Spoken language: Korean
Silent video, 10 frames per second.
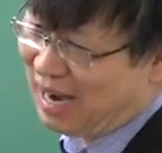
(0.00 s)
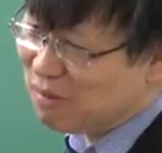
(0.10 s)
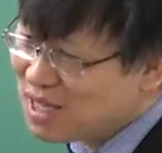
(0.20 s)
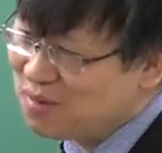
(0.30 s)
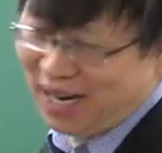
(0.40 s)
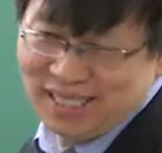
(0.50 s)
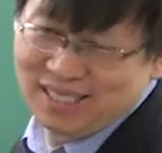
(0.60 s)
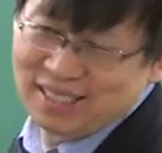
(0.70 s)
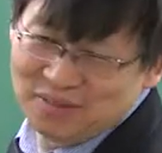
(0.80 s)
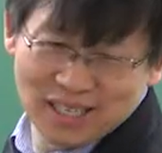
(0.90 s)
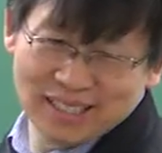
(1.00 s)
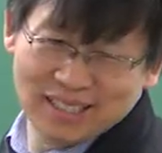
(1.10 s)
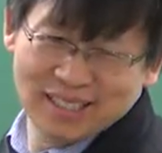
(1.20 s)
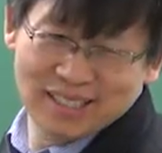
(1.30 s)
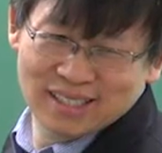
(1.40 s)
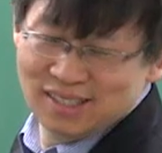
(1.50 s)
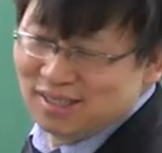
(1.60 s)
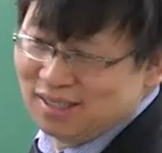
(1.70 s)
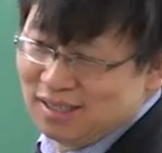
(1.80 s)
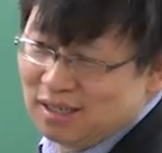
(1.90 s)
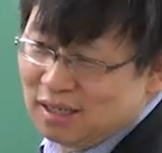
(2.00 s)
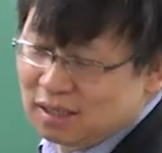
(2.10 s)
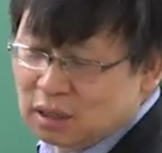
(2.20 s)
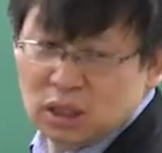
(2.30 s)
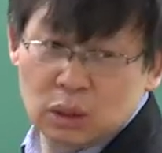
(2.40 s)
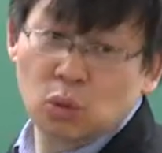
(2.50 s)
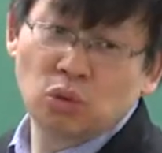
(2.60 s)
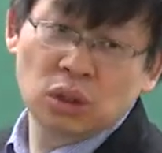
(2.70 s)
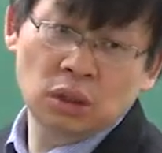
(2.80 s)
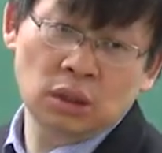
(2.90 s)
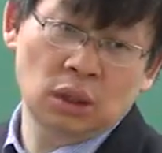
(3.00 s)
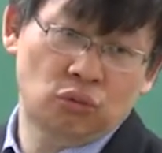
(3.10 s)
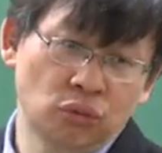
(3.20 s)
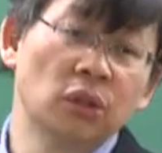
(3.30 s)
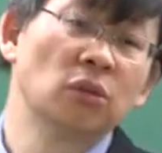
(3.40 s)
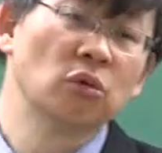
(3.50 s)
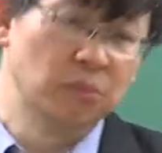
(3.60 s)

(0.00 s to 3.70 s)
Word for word: 까불지 마! 이런단 말이에요. 그래서 인공지능이 두려운